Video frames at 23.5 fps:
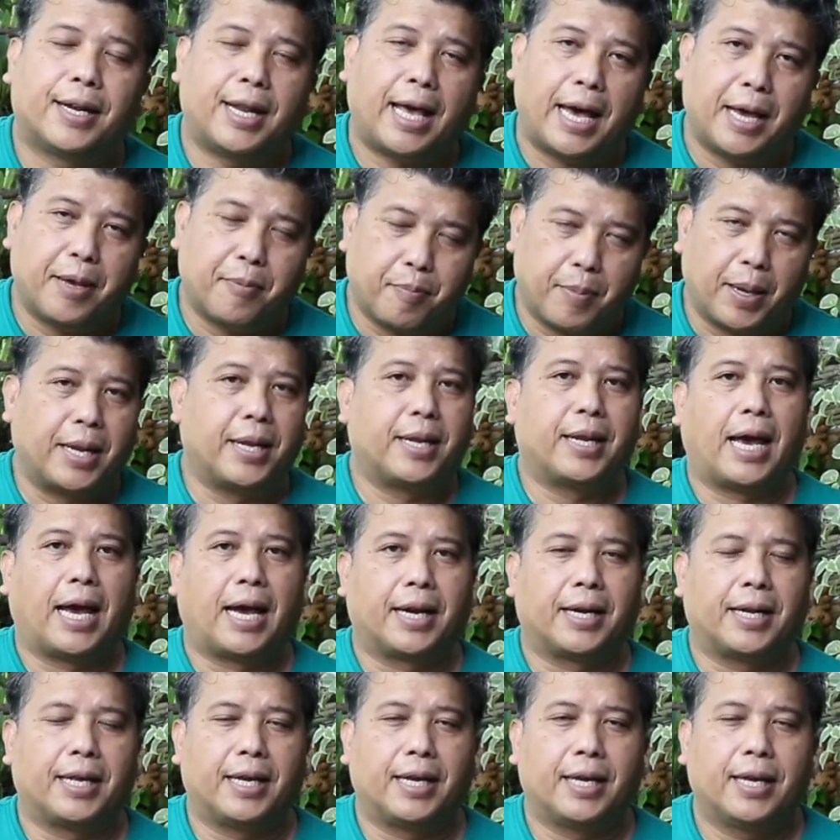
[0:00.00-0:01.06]
ได้เป็นอย่า
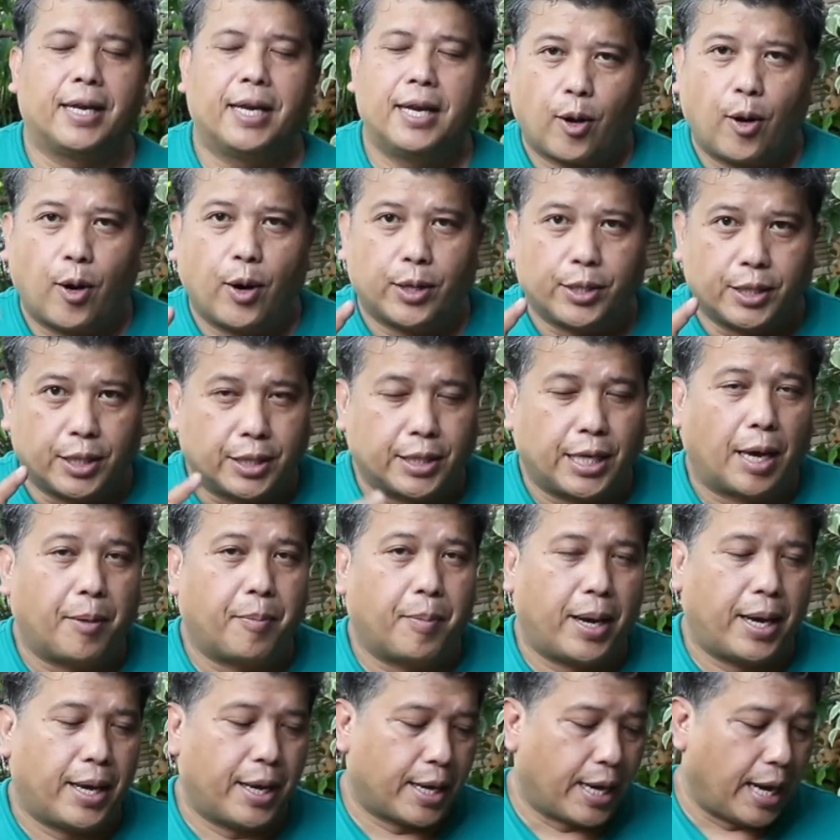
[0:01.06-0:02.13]
งดี ก็จึง
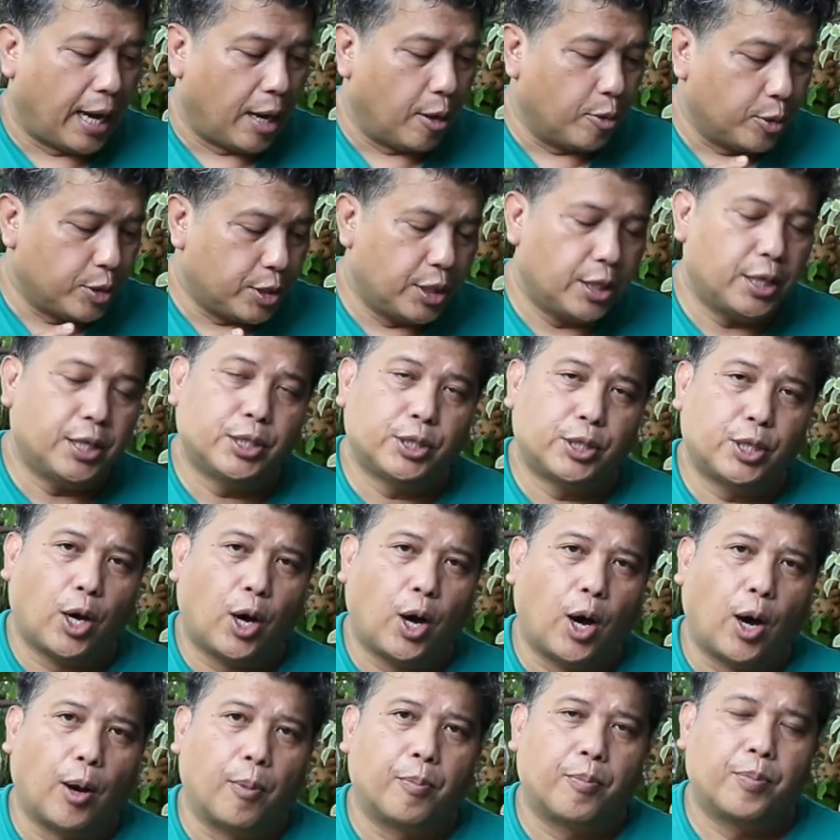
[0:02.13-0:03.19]
ทำให้เขาชื่นช
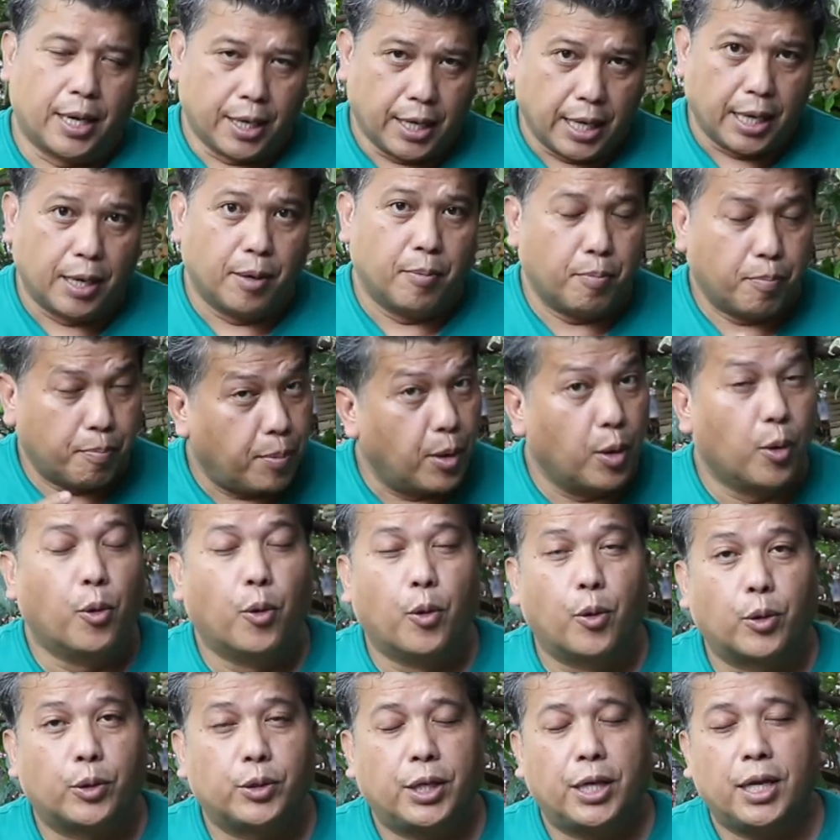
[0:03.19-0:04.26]
อบดินปลู
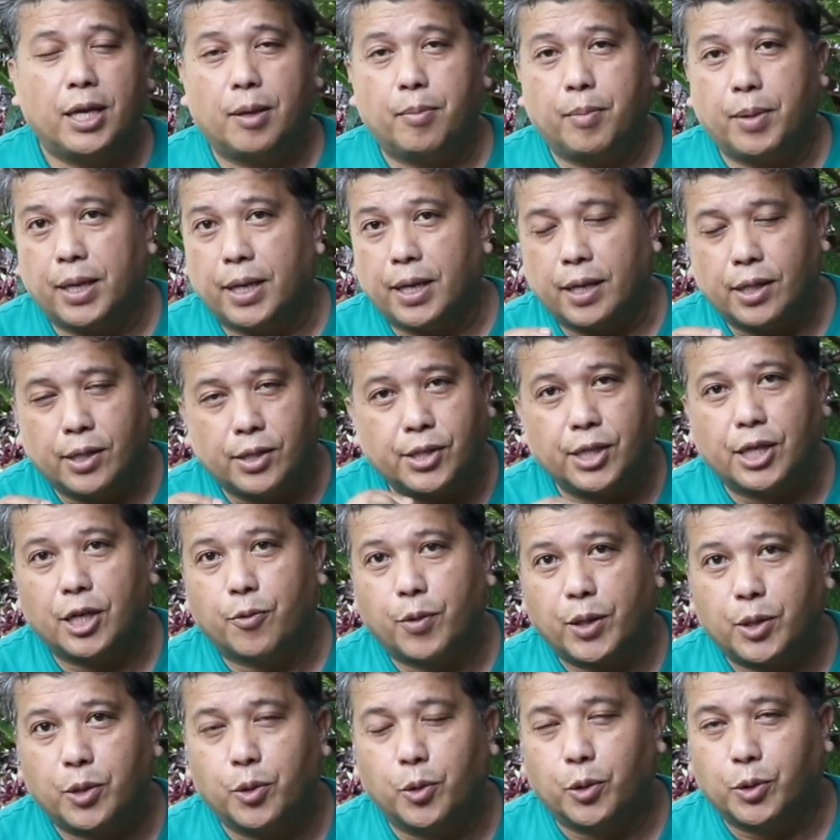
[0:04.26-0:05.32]
กที่มีอินทรี
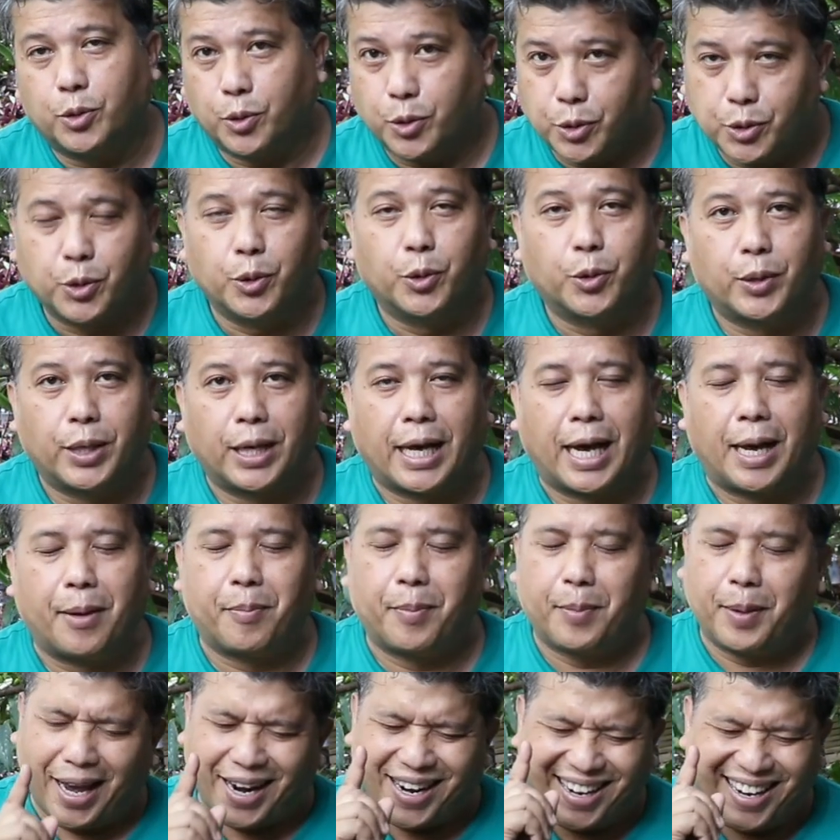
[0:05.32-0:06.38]
ย์วัตถุสูง ๆ นะครับ
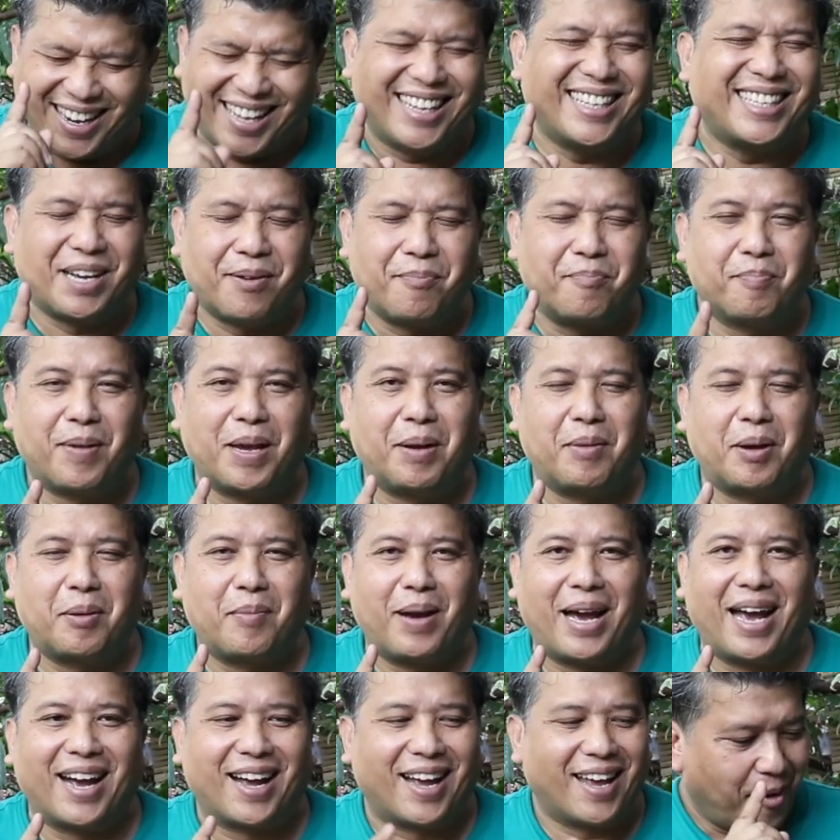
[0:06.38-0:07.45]
อันนี้จำเป็น
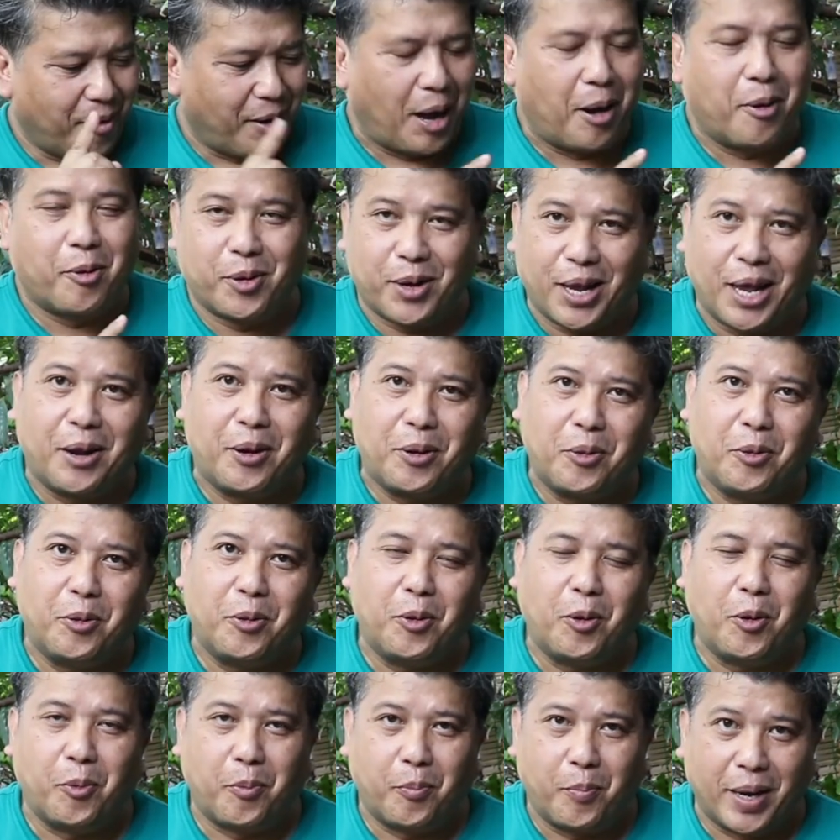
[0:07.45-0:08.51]
มากๆ เราเรียนรู้
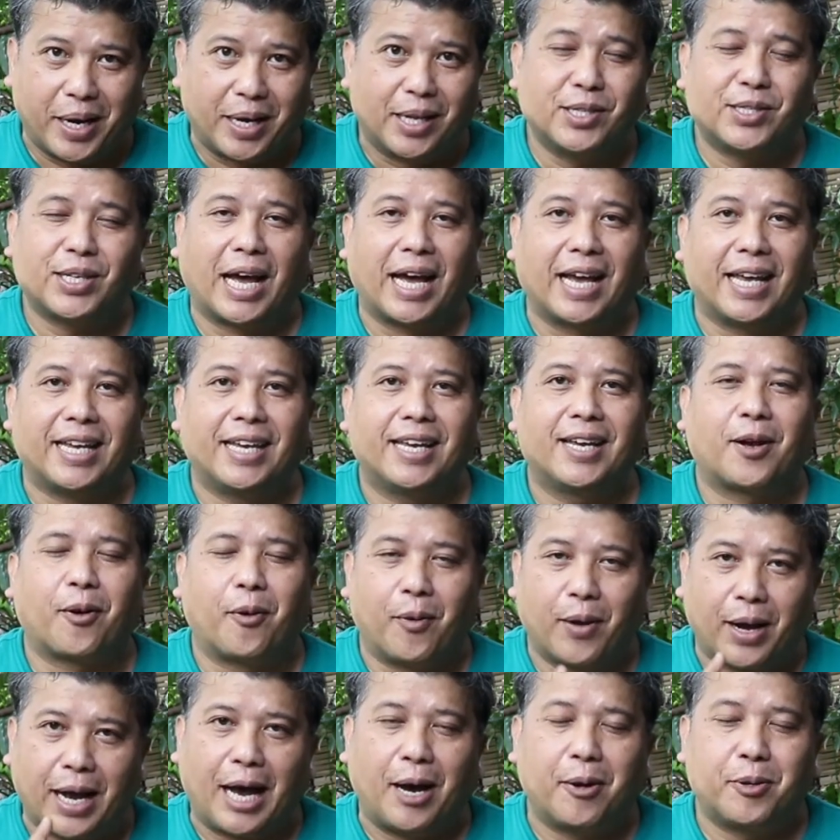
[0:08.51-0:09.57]
อุปนิสัยข
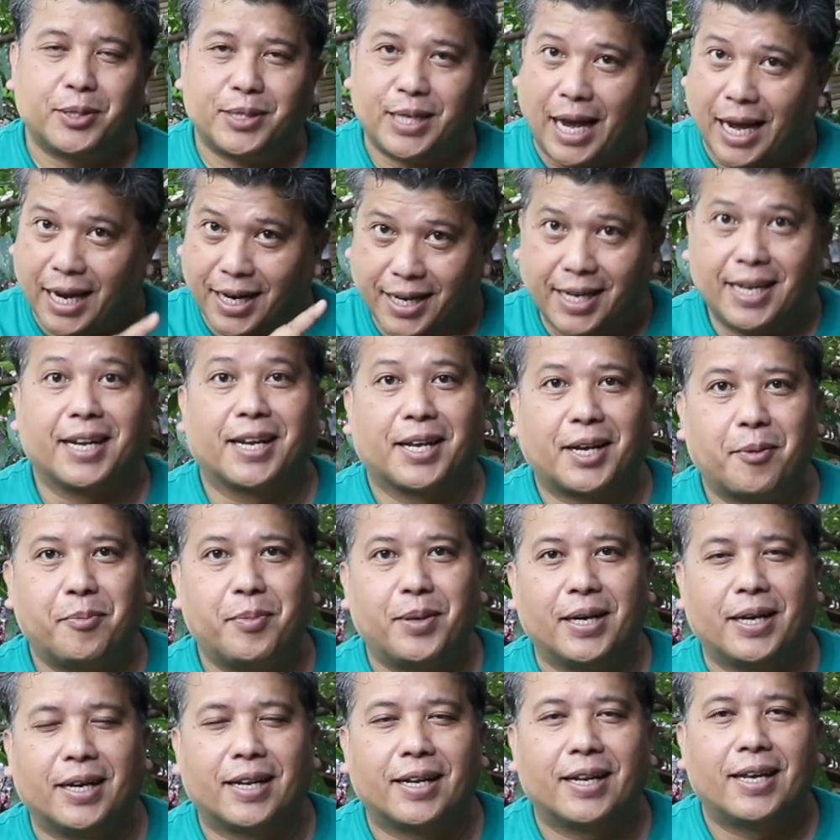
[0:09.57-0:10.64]
องเขาจากถิ่นกำ
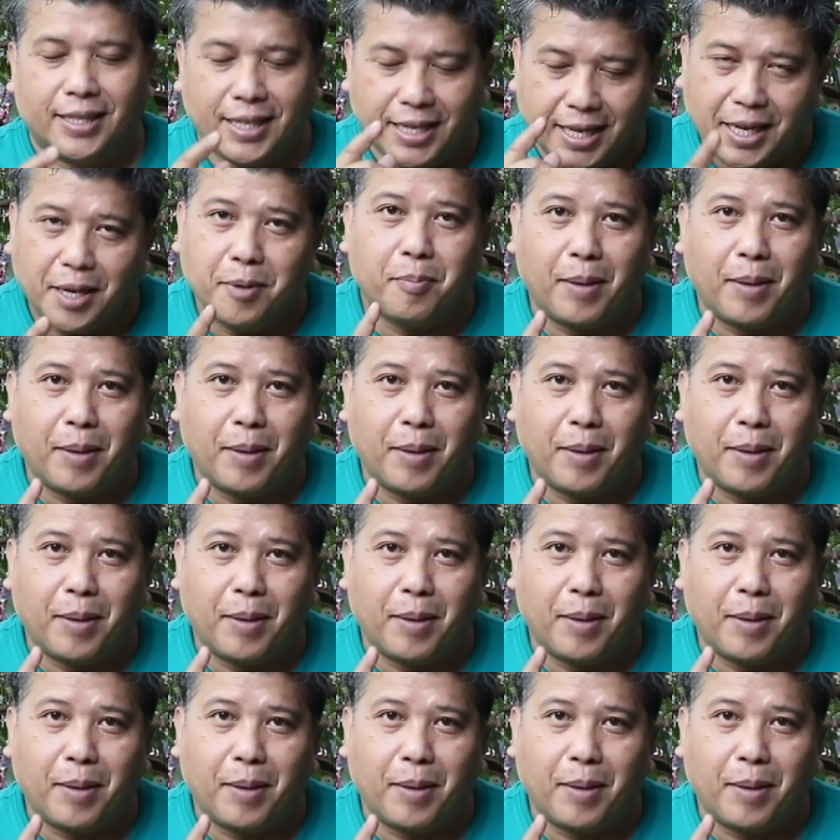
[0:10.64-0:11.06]
เนิดที่